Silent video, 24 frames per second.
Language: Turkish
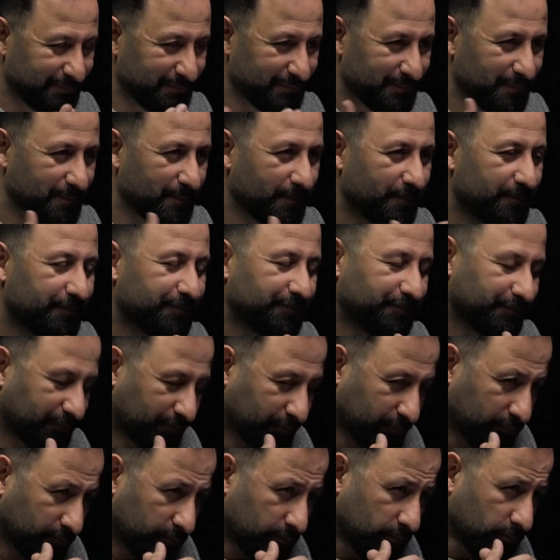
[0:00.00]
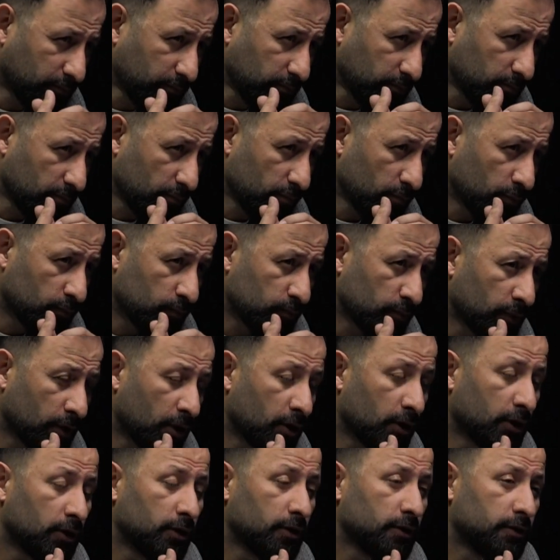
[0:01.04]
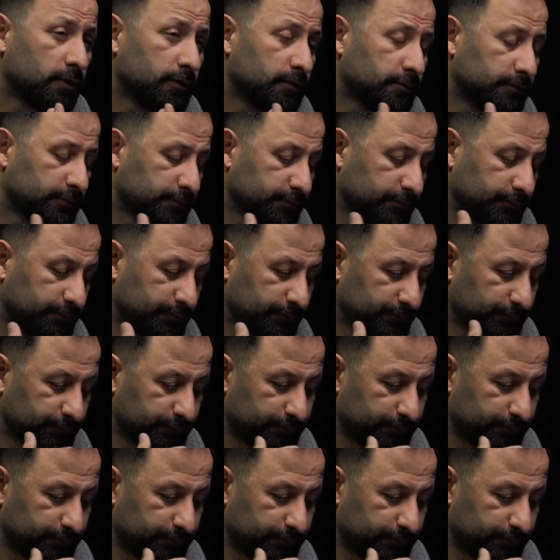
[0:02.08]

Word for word: Ağır isim olmasın diyorsunuz. Yani ee,